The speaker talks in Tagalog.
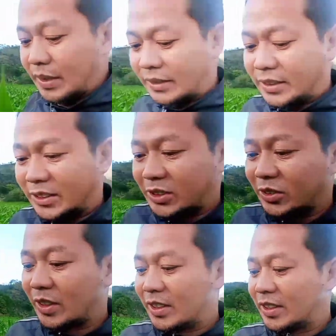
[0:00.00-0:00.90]

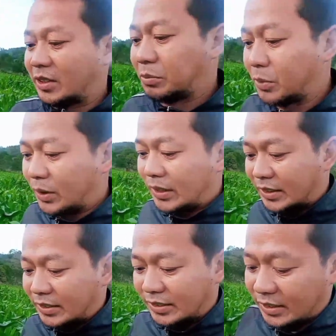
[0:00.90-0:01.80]
additional ano po
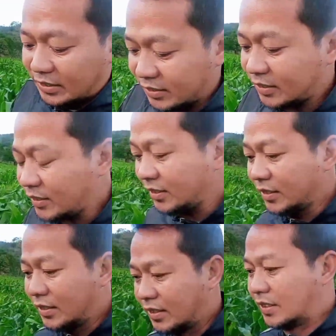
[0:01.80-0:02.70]
natin yan
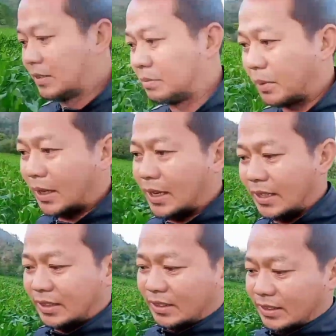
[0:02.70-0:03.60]

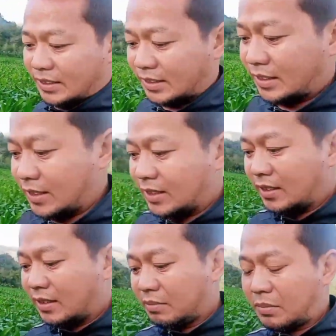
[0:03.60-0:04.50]
pakain
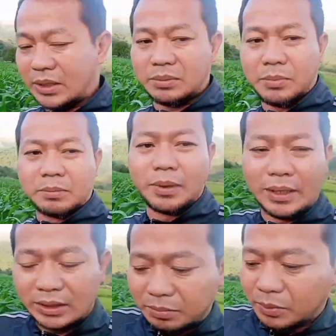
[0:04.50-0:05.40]
mas
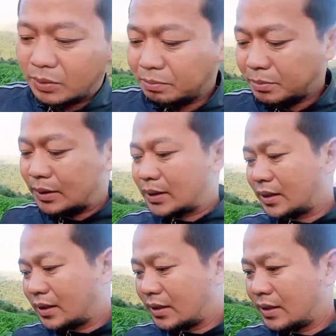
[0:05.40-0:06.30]
mabilis po ang pag
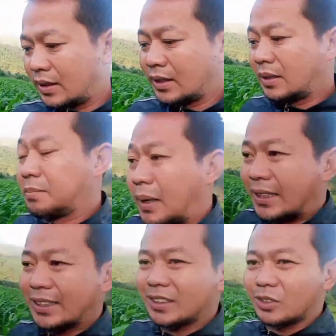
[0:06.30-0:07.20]

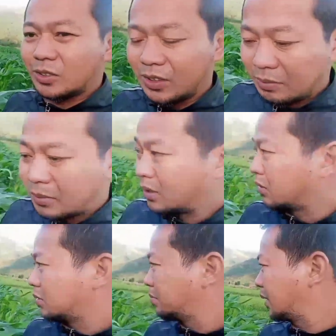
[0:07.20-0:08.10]
pangitlog ng
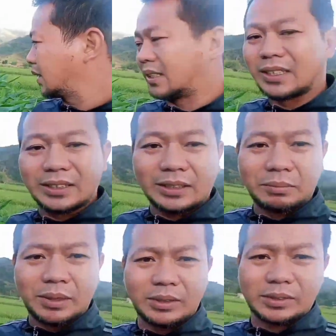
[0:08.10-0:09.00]
manok pag
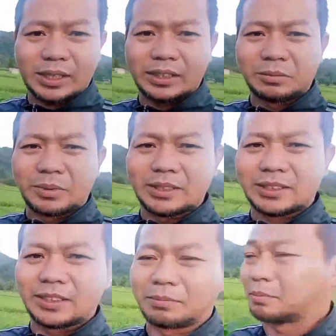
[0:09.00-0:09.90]
ganyang meron tayong mais
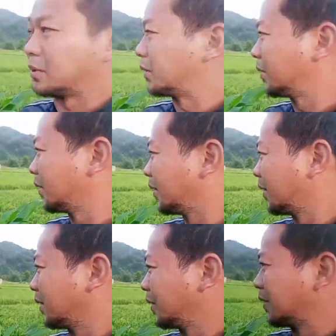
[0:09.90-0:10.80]

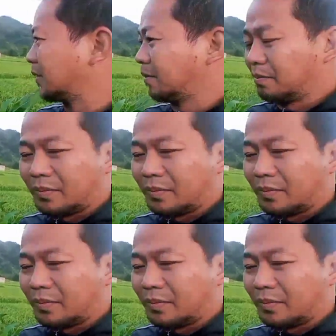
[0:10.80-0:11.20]
uh,